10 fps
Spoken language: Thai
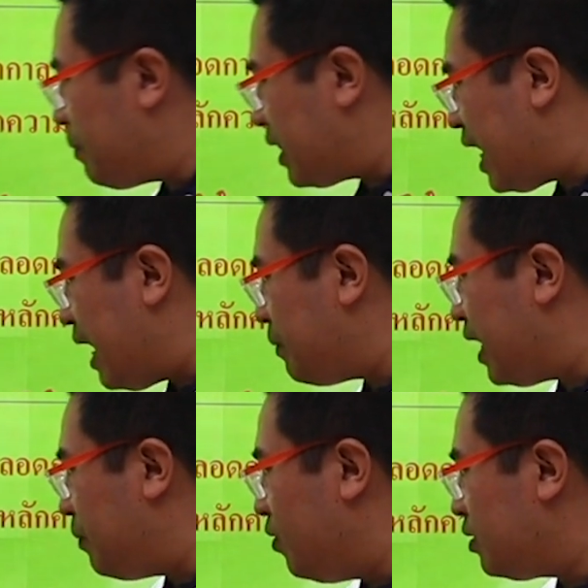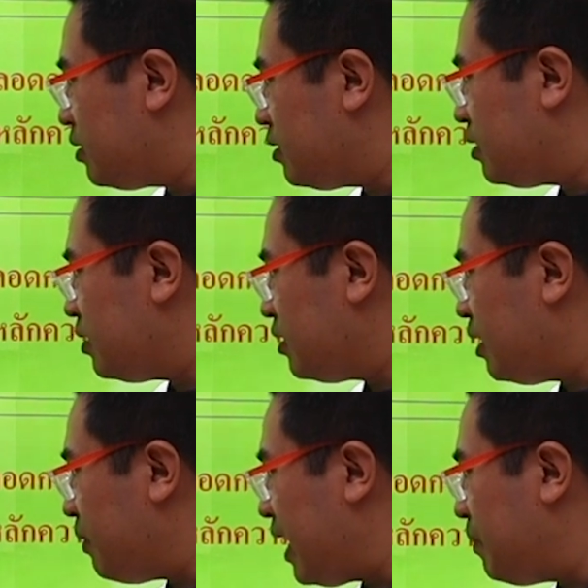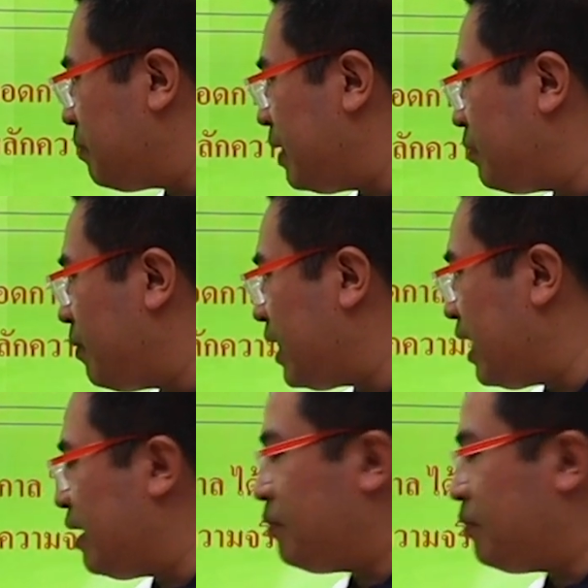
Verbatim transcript: ว่าประธานเอกพจน์เห็นไหมครับเป็นเพราะประธานเอ